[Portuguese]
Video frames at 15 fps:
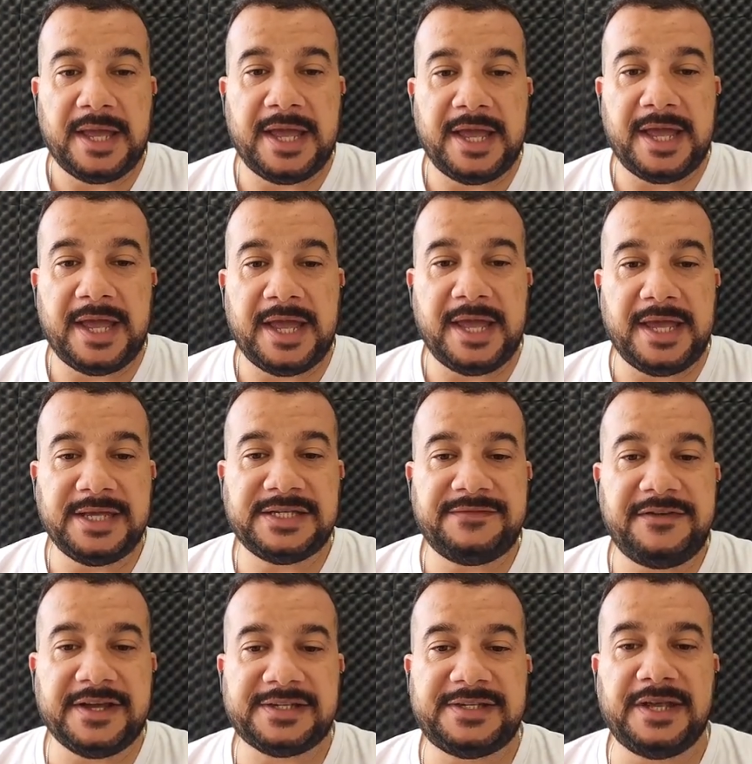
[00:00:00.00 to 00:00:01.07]
É,
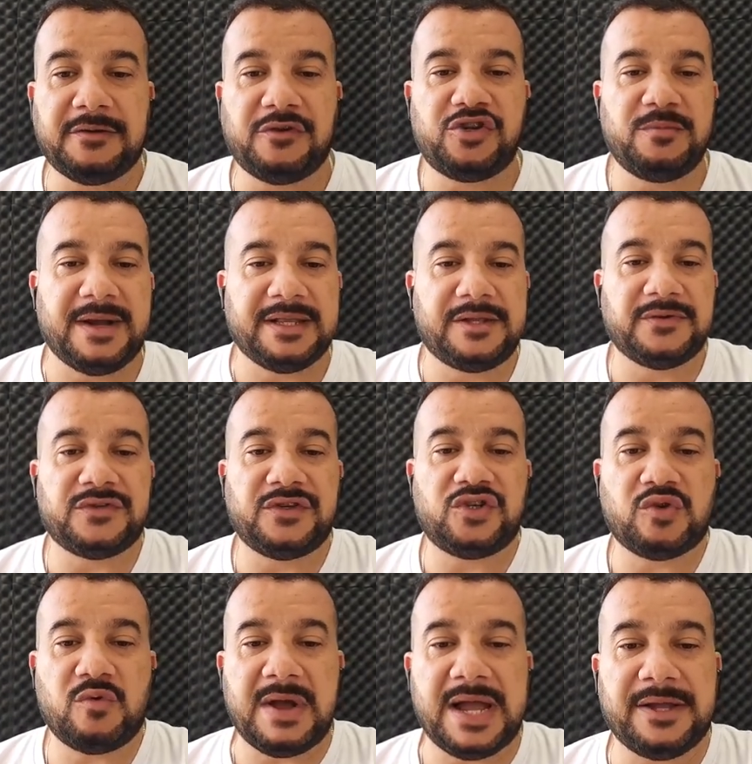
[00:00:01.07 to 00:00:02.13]
esse versículo de Mateus
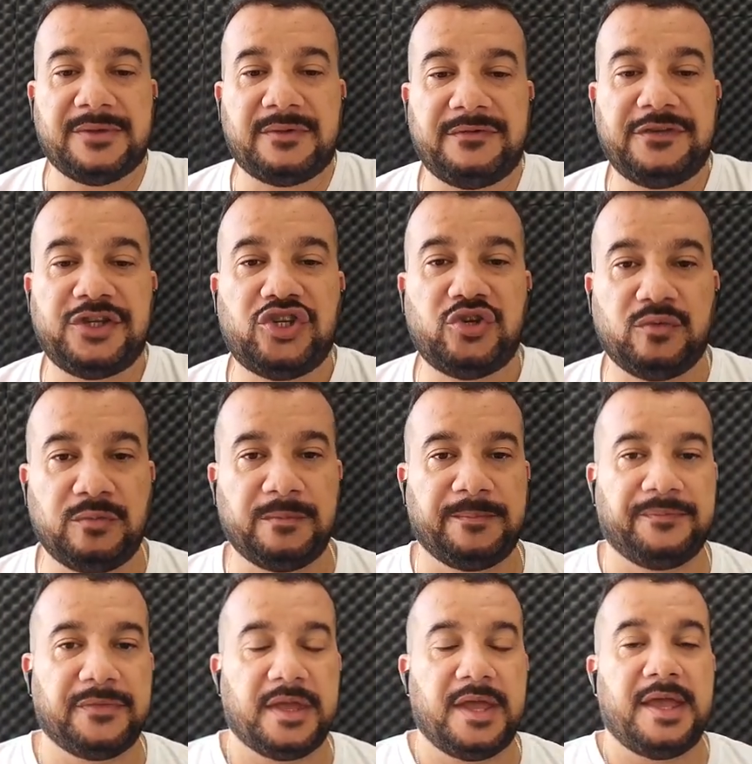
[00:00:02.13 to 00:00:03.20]
24,
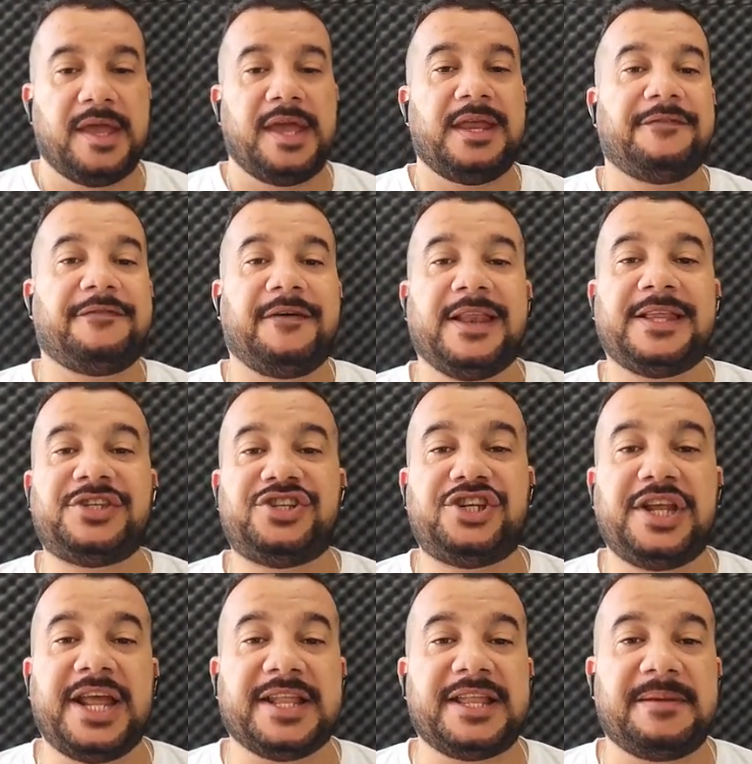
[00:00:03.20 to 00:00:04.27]
21, ele fala
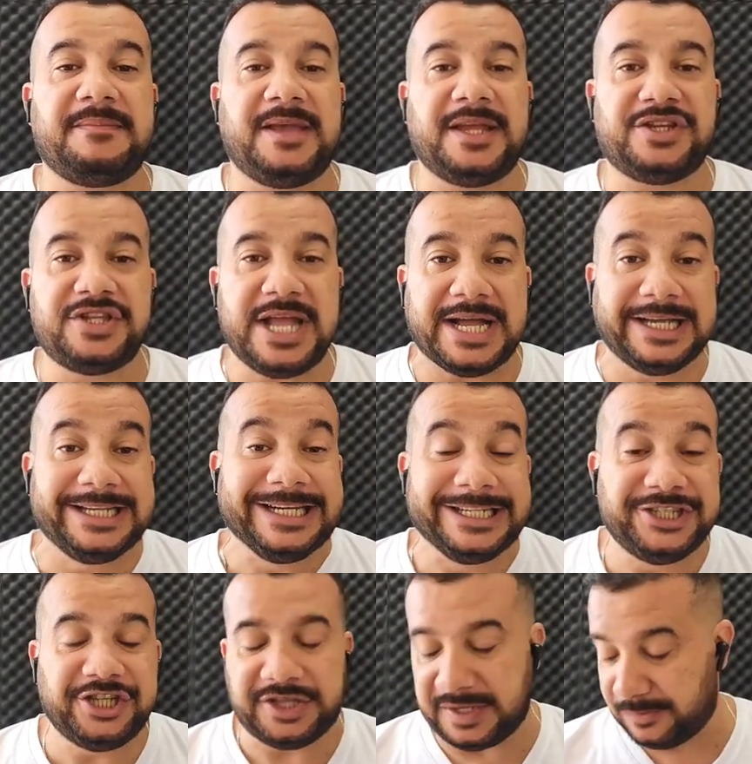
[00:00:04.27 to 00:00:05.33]
diretamente da
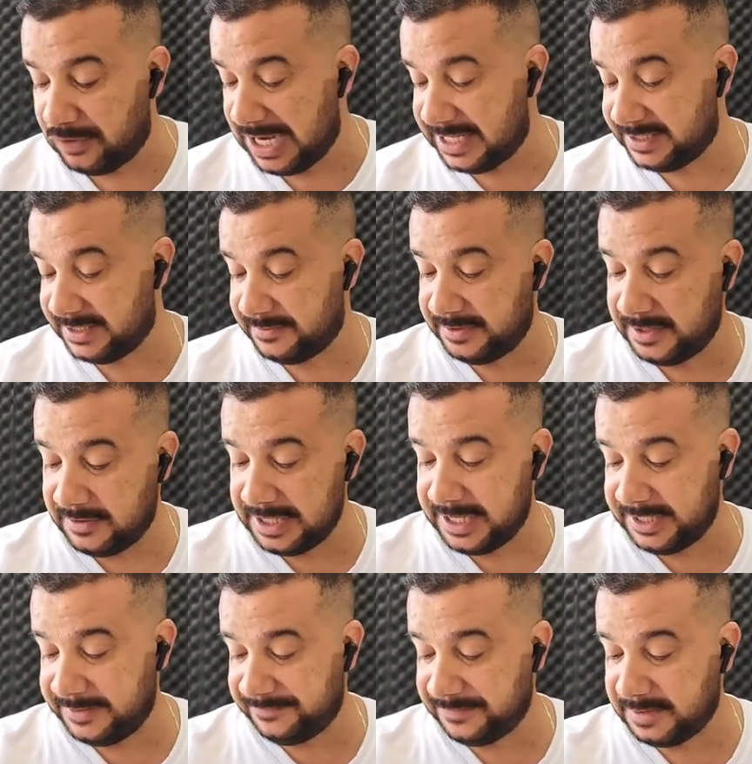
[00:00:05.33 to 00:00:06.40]
grande tribulação, né?
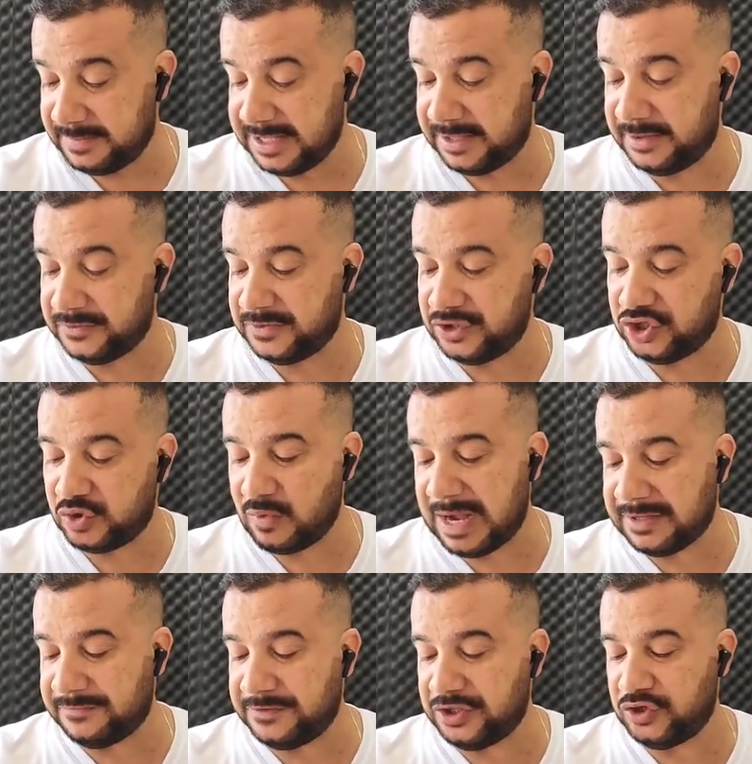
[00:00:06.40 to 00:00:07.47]
Olha aí, Mateus
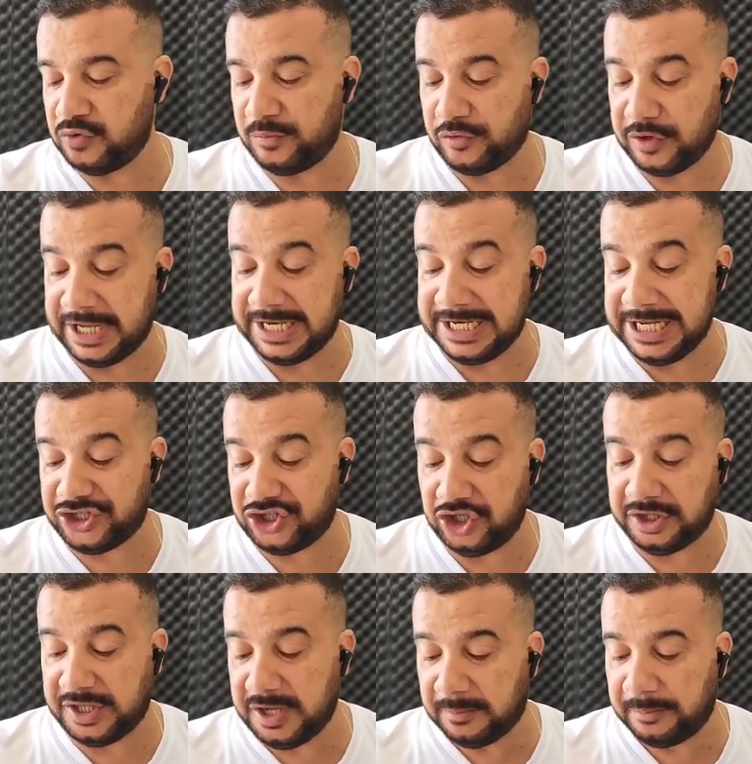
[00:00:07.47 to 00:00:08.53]
24, 21. Porque
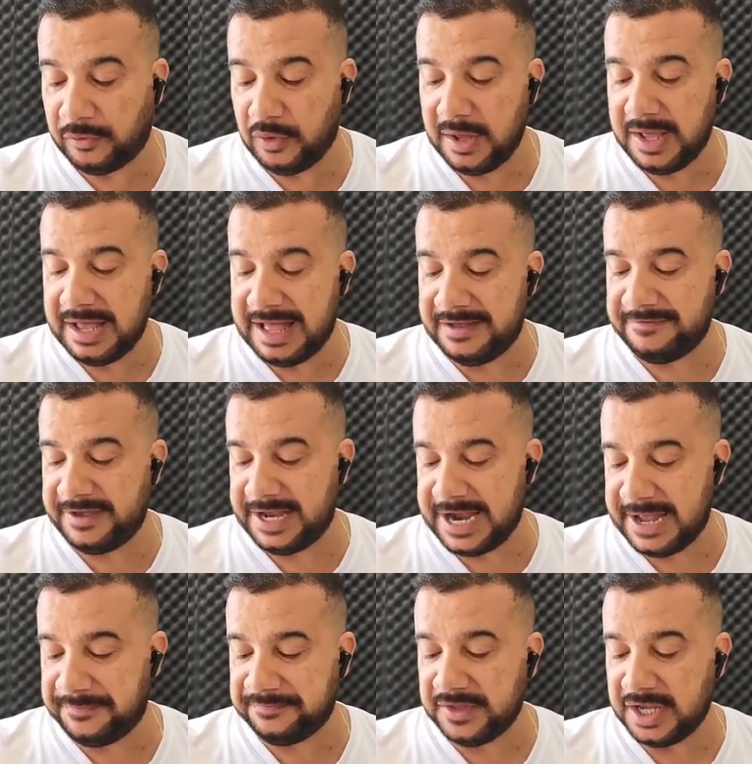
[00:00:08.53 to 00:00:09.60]
neste tempo
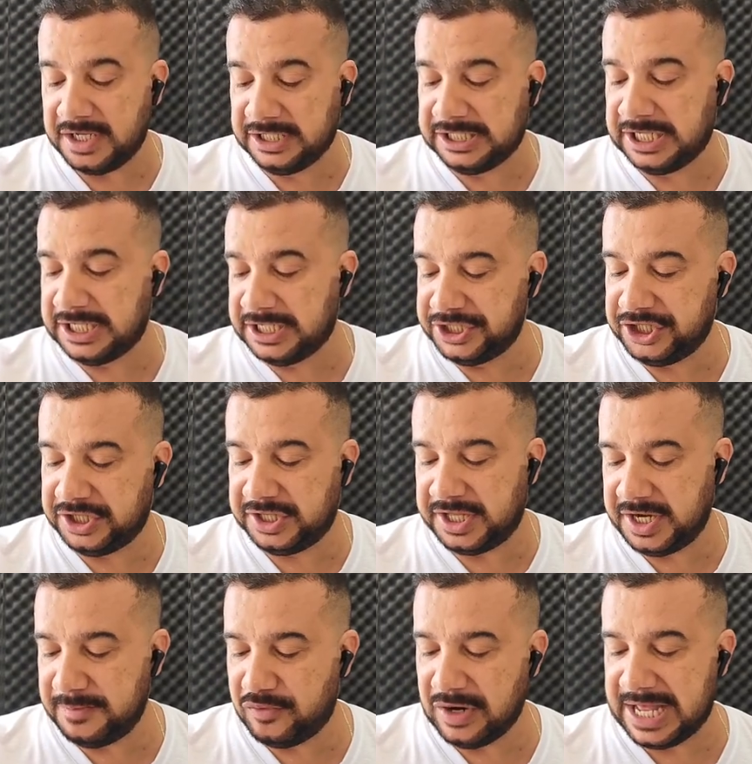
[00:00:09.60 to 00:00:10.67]
haverá grande
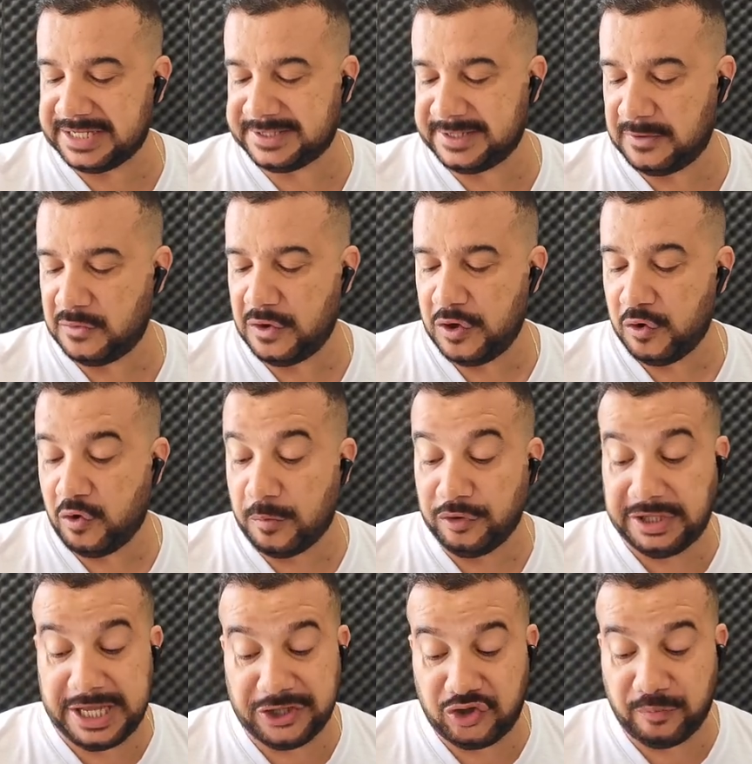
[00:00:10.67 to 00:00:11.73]
tribulação,
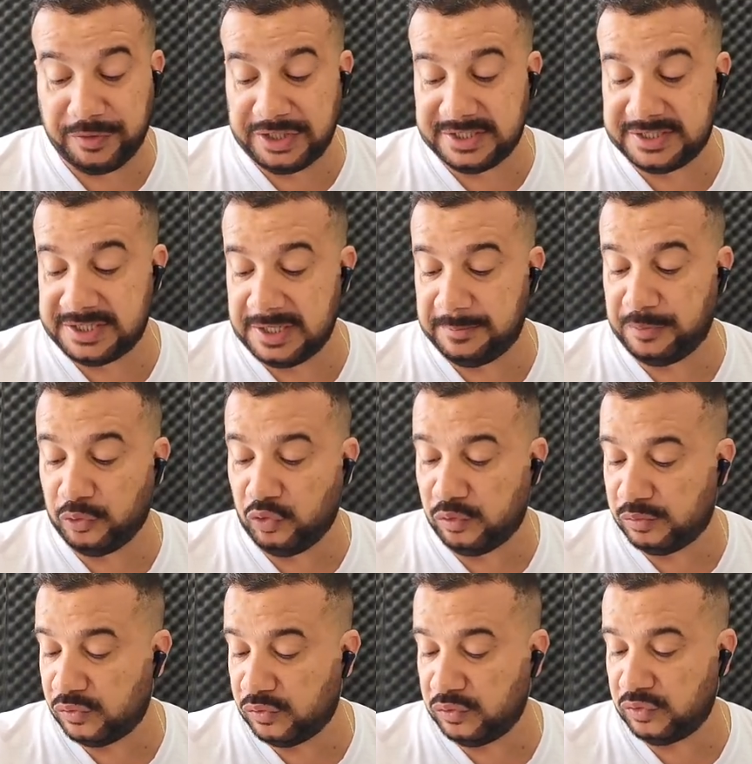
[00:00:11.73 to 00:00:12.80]
como desde o princípio
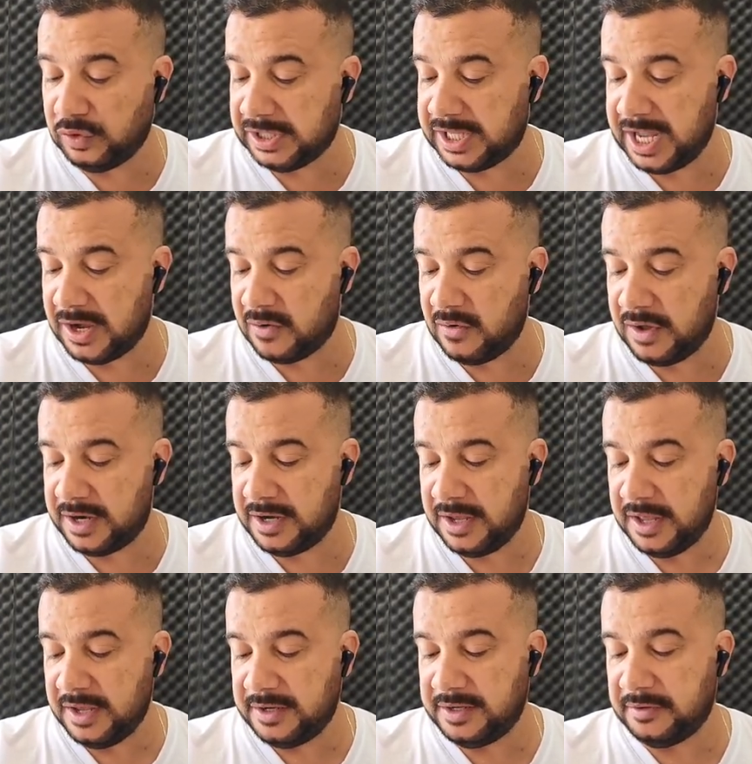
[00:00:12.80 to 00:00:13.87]
do mundo até
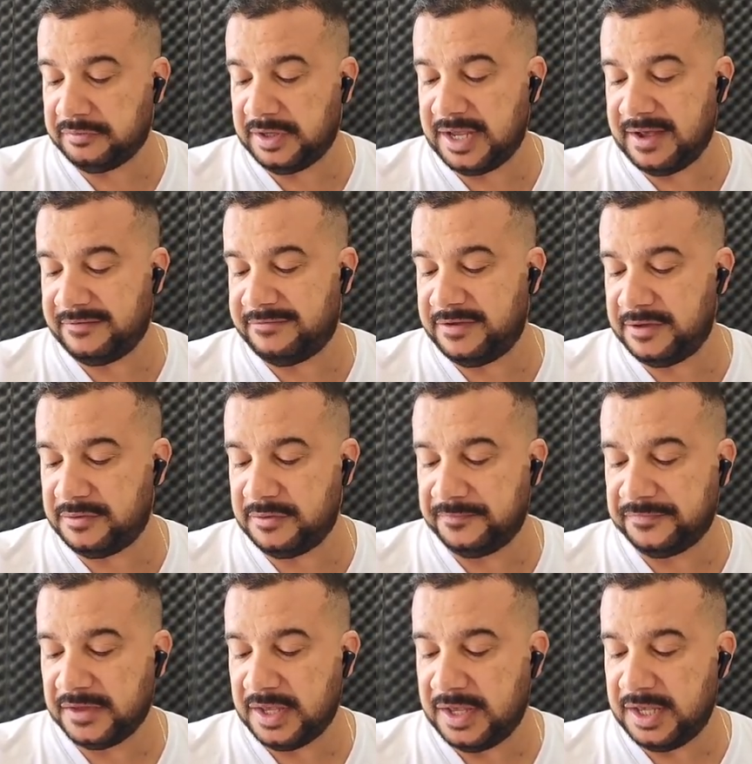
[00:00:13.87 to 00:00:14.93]
agora não tem
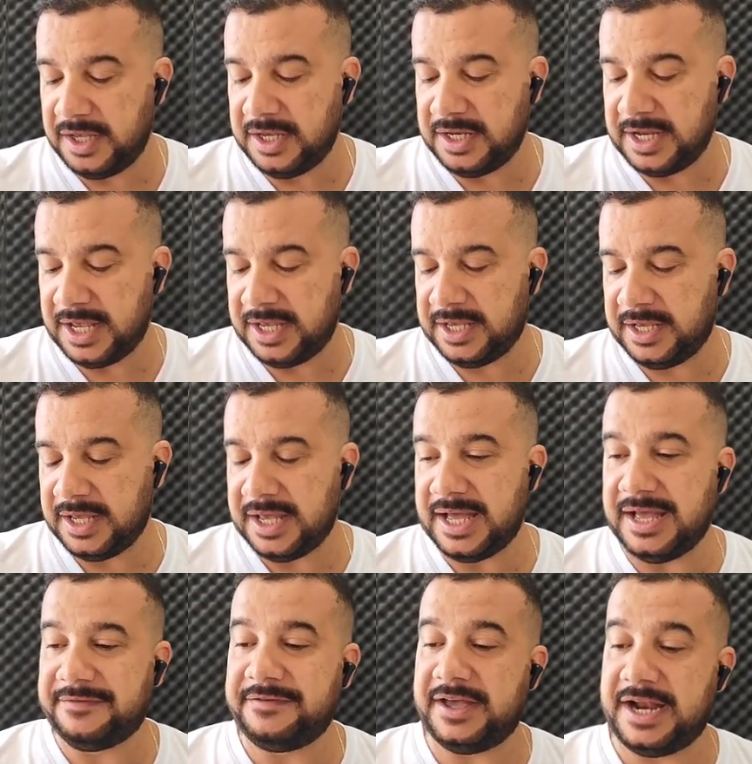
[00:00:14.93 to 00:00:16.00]
havido e nem
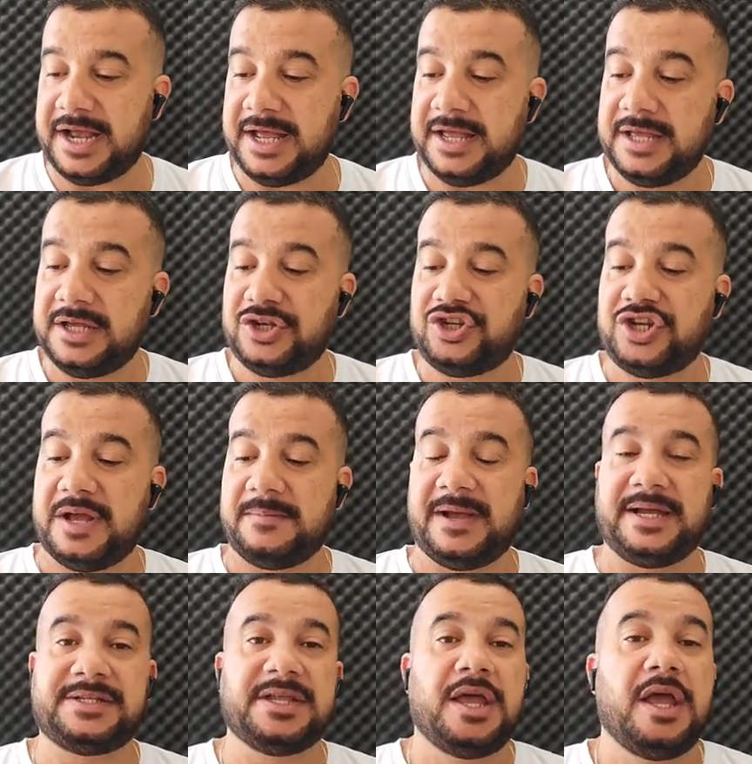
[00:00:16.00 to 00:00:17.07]
haverá
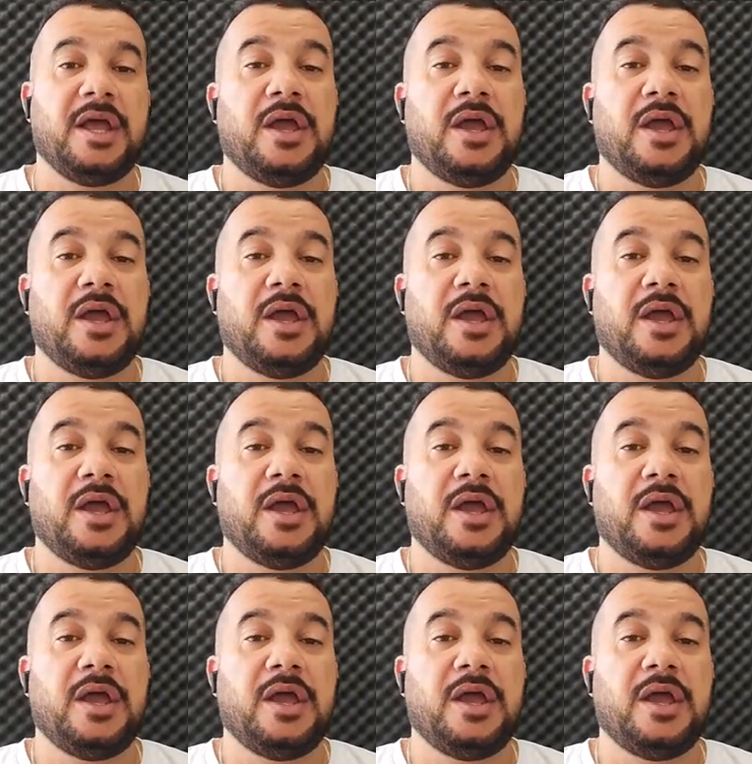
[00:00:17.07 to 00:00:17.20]
jamais.